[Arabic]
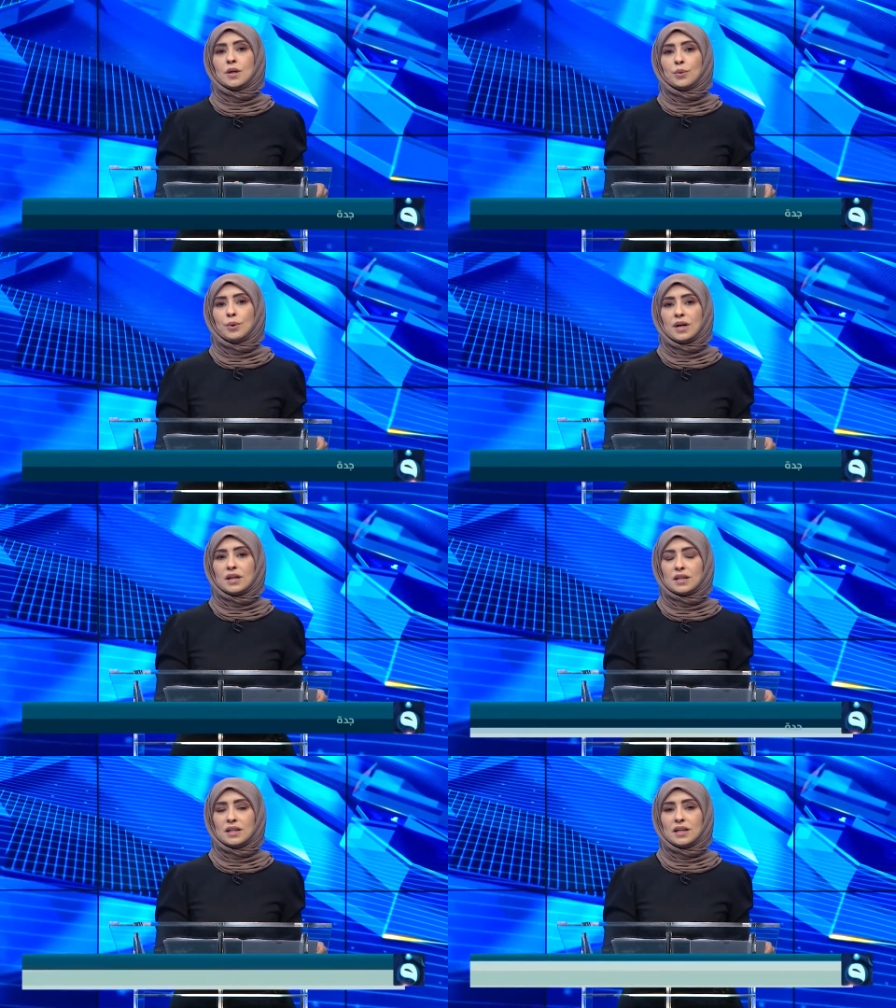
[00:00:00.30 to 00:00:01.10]

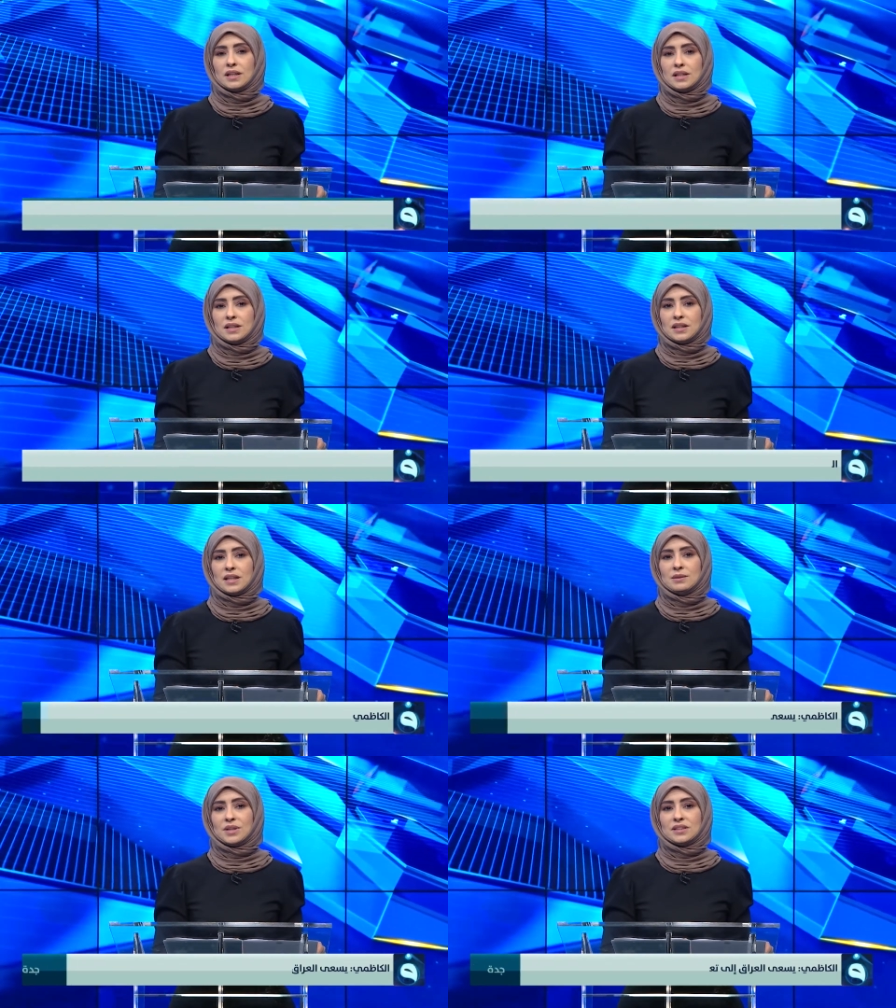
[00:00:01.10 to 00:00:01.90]
وخلال
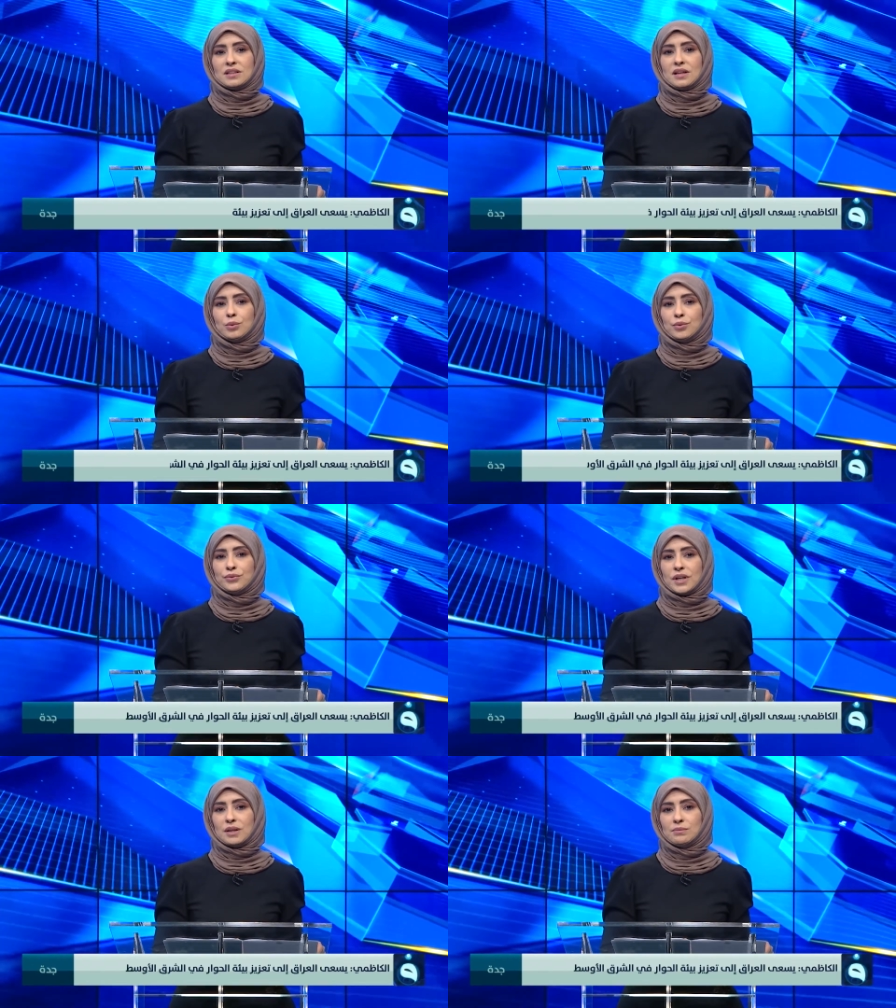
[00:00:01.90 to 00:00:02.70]
كلمة له
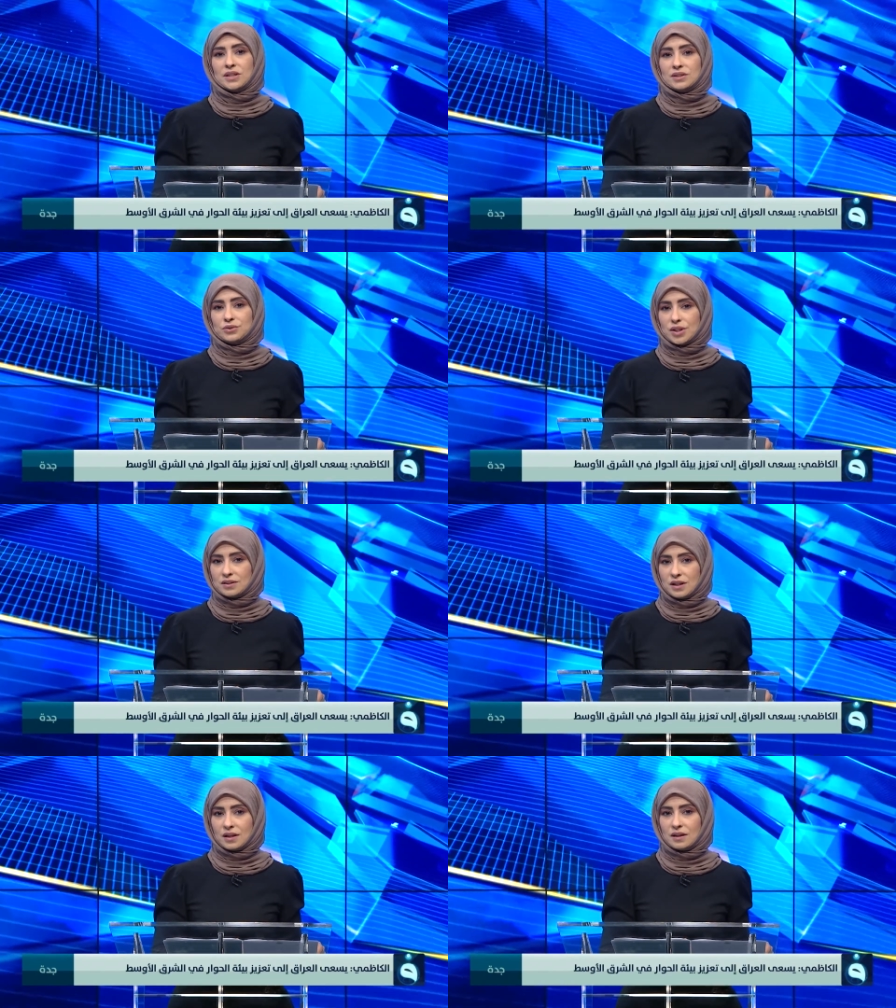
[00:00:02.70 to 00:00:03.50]
في قمة
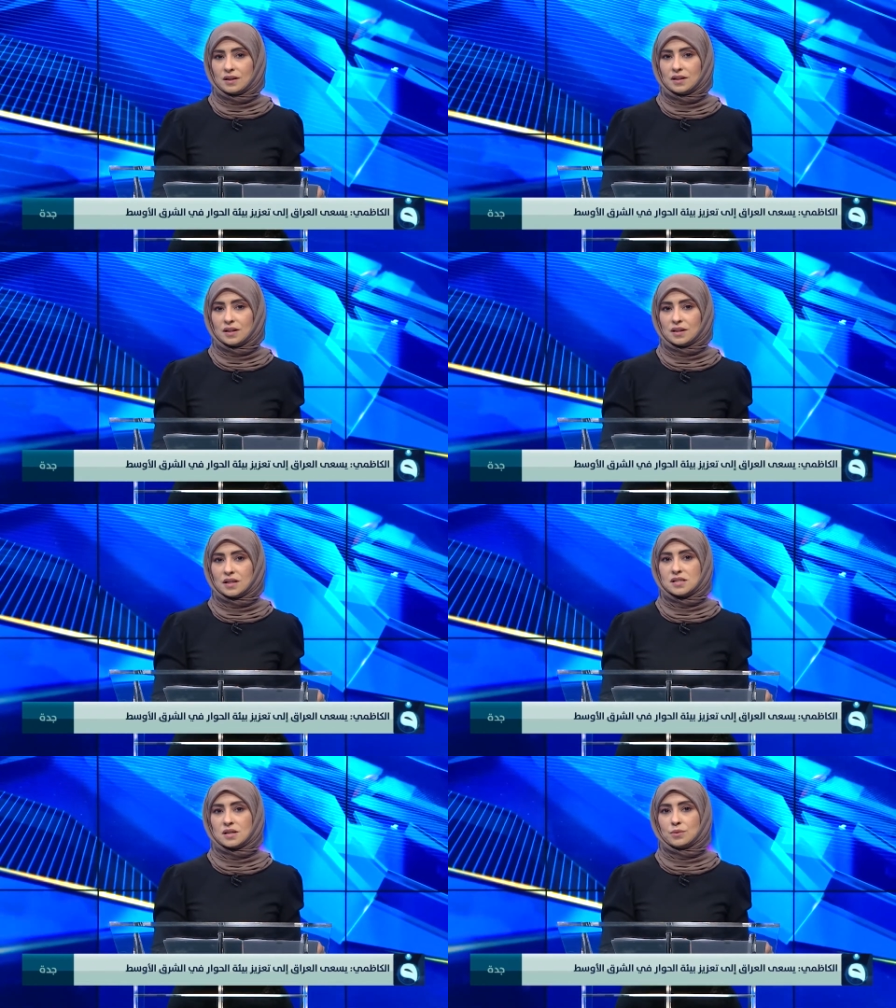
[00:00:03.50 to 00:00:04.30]
جدة قال
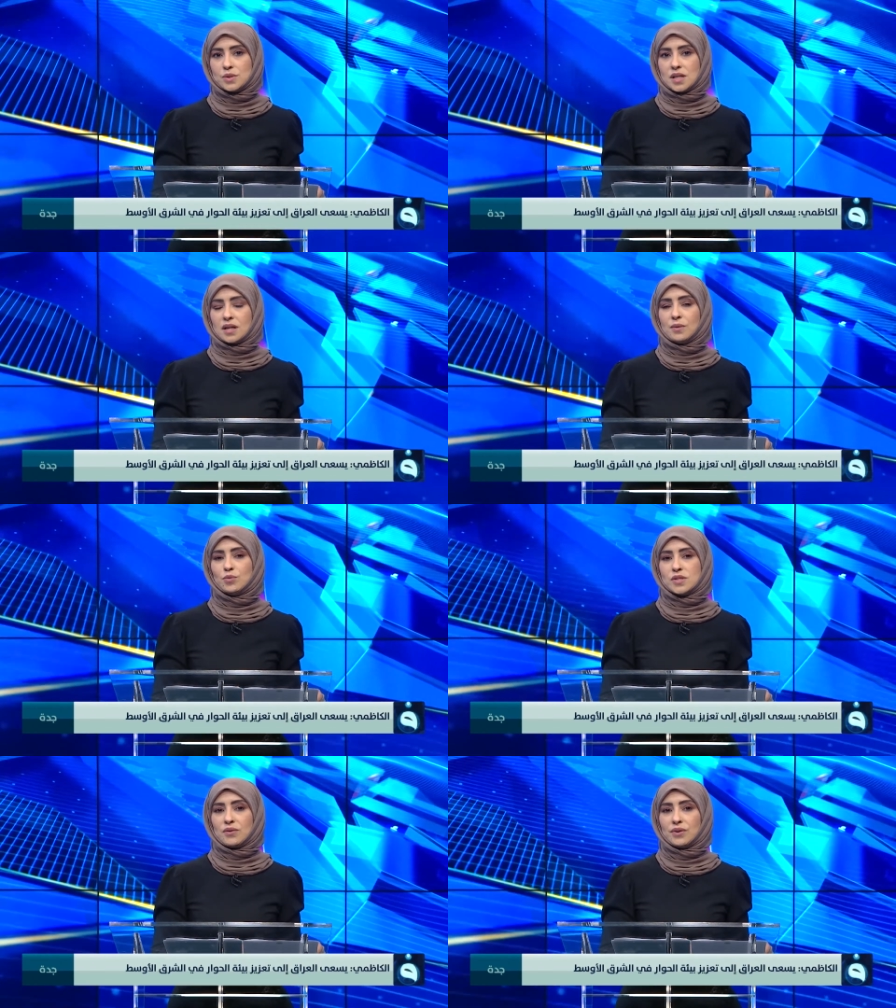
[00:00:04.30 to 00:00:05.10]
رئيس الوزراء
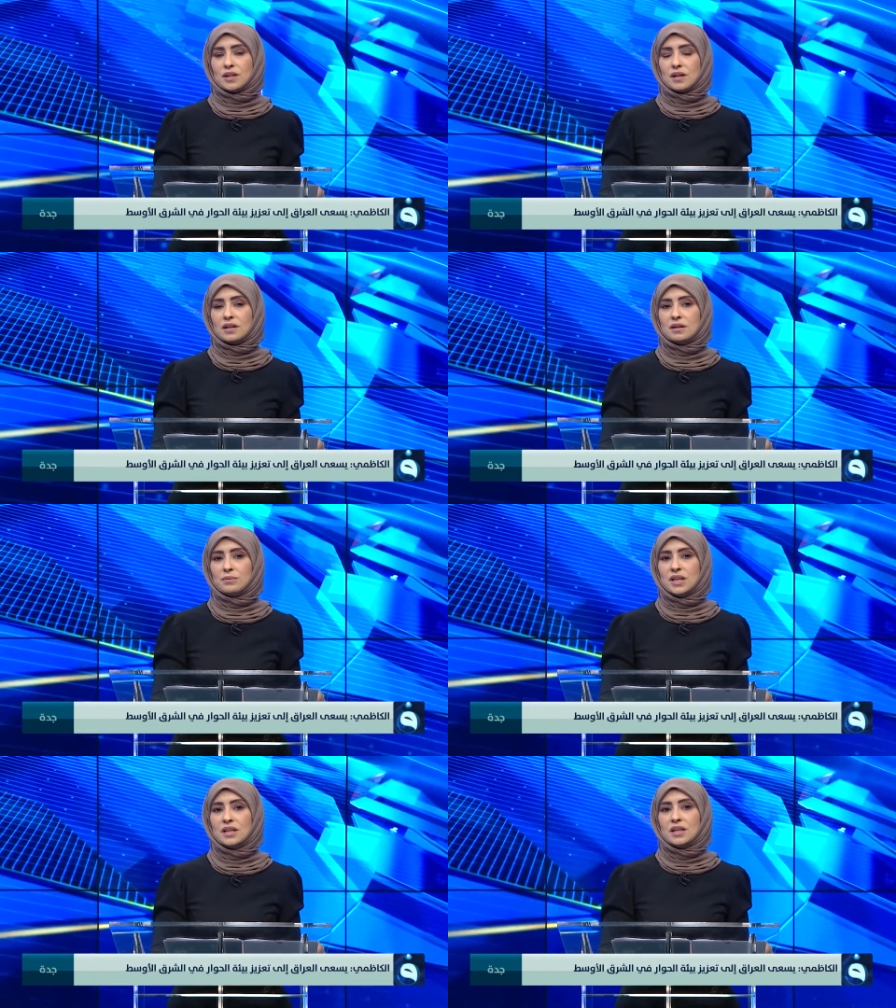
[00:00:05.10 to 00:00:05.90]
مصطفى
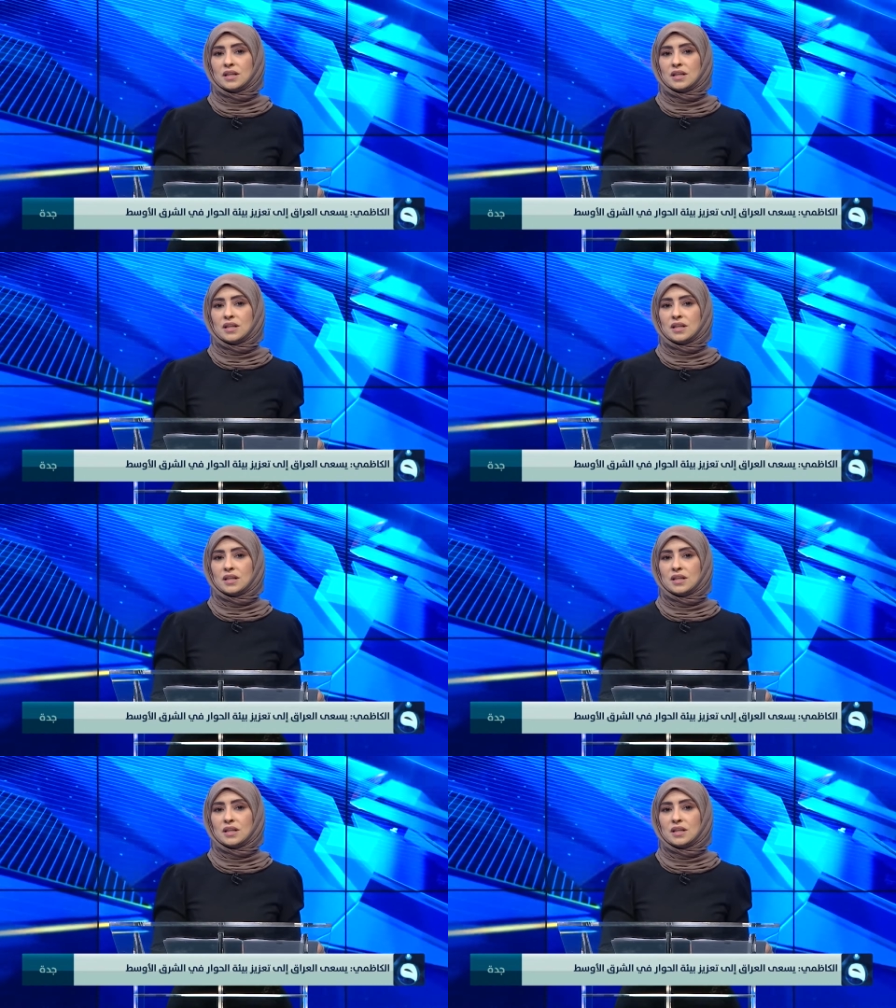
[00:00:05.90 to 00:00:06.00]
الكاظمي